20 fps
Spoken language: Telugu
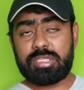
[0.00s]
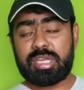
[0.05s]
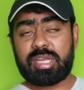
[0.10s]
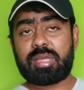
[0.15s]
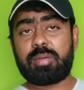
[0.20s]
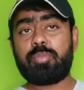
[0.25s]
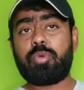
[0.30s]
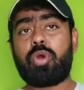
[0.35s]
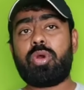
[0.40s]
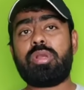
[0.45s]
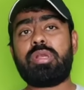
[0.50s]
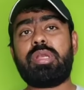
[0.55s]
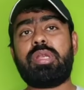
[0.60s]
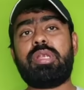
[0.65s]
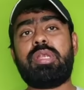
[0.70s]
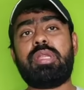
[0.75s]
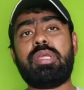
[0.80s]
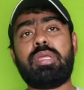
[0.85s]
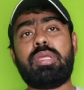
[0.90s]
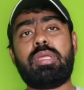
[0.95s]
జగన్మోహన్
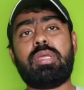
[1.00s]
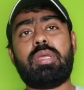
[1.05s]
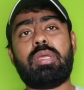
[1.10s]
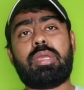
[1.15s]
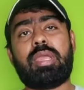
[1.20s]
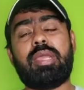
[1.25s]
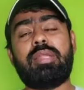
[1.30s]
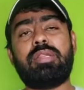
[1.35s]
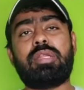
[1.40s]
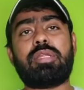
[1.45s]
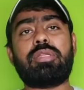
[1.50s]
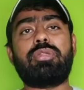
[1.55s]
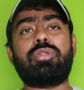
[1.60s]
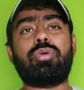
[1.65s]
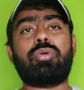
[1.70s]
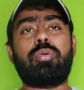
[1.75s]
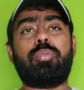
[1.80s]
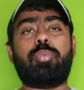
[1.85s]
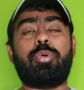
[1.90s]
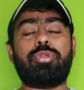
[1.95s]
రెడ్డి
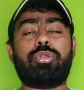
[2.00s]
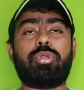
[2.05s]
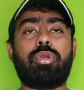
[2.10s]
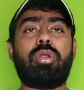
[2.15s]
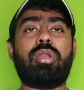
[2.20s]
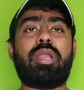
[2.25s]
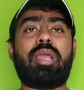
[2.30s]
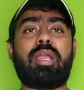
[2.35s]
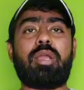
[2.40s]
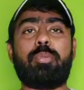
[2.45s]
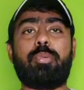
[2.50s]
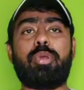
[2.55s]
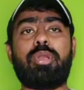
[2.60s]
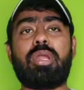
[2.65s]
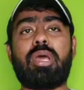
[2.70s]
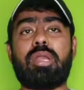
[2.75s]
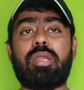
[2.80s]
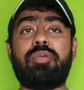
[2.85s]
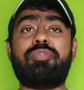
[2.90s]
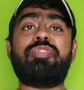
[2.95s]
కేంద్రంతో పొత్తులో
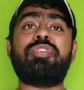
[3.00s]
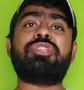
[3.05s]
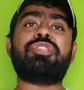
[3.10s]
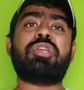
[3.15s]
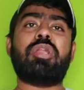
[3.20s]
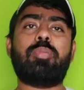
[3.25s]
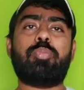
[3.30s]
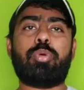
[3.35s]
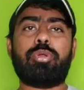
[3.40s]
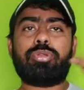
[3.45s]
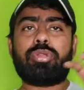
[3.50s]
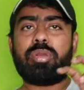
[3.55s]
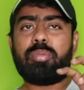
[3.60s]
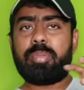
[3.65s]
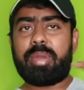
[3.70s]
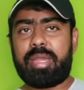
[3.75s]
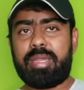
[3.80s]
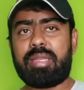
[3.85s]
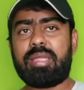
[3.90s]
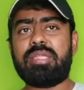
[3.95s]
లేకపోయినా అనఫీషియల్ పొత్తును
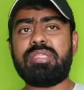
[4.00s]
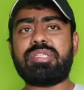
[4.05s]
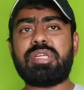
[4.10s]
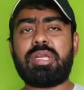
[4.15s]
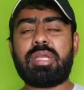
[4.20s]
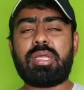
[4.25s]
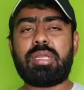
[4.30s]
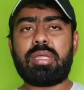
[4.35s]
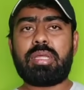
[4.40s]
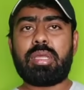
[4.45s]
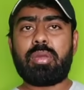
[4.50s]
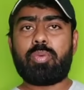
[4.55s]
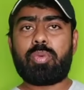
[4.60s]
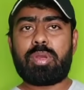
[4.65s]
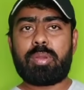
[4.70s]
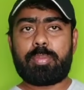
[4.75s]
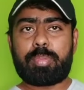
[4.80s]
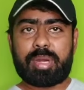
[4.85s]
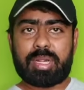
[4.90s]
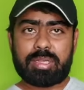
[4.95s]
మెయింటైన్ చేయడానికి
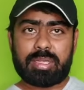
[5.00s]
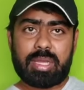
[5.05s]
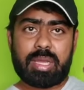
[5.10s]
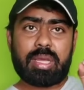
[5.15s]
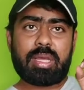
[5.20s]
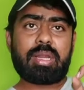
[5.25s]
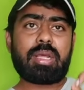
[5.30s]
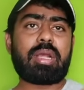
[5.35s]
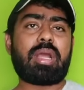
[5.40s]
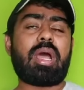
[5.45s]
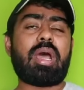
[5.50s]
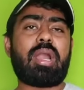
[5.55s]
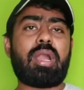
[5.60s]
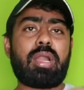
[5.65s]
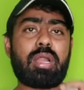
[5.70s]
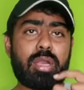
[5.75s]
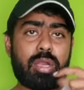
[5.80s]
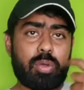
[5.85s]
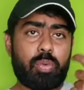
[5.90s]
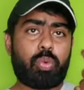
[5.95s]
ఉన్న ప్రధాన
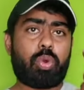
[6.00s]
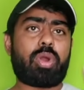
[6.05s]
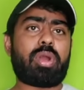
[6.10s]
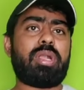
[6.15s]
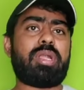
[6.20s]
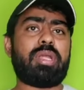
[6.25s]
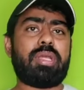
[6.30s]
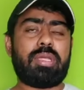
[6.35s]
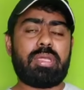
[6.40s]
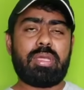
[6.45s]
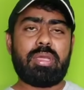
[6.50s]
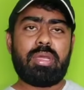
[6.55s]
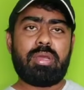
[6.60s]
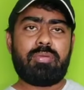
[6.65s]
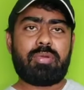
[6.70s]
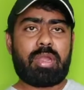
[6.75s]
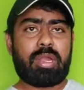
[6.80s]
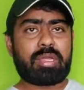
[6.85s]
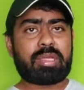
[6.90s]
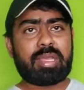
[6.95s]
కారణాల్లో ఒకటి
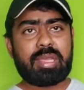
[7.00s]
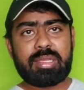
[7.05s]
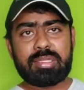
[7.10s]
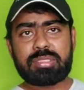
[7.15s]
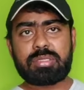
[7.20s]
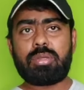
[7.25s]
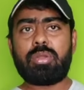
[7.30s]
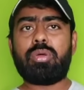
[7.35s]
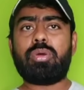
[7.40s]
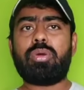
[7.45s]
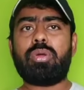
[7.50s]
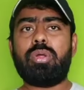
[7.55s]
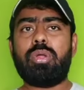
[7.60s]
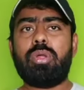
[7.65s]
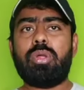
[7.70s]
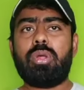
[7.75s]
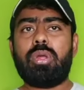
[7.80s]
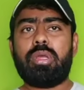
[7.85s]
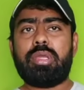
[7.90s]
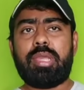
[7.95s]
వాళ్ళ కేసులో
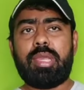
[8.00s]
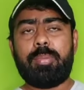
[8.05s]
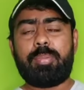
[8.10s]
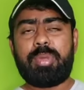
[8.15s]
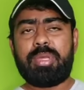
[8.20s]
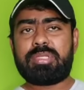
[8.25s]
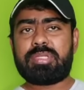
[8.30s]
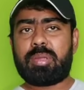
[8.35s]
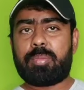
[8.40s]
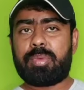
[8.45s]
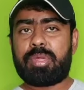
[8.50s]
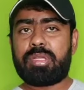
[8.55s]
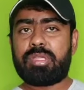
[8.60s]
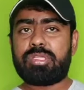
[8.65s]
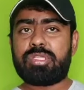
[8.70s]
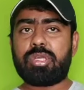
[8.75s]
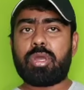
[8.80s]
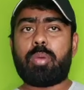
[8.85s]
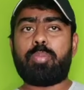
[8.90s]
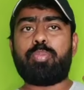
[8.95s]
ఏపీకి
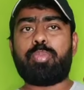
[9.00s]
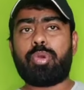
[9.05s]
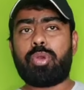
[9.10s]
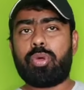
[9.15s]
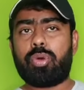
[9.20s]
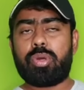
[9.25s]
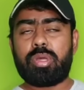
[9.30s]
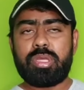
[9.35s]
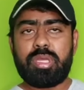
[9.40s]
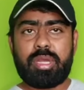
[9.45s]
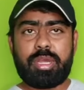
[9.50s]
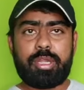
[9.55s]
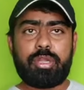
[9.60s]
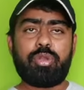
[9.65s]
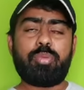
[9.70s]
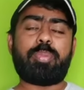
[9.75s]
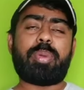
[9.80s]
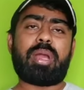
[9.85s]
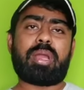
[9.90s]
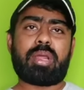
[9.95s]
సంబంధించి అప్పులో ఈ
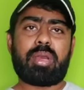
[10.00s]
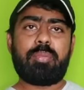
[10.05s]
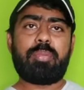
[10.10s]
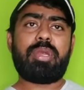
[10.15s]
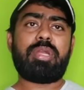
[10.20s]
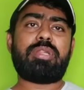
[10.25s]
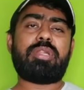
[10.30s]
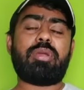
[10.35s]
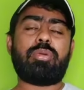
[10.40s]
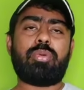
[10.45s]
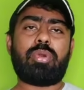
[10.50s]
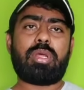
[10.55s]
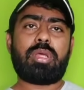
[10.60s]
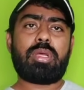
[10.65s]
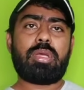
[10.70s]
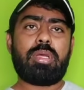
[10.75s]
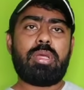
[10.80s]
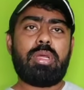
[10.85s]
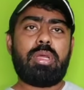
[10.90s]
రెండు పక్కన పెడితే కూడా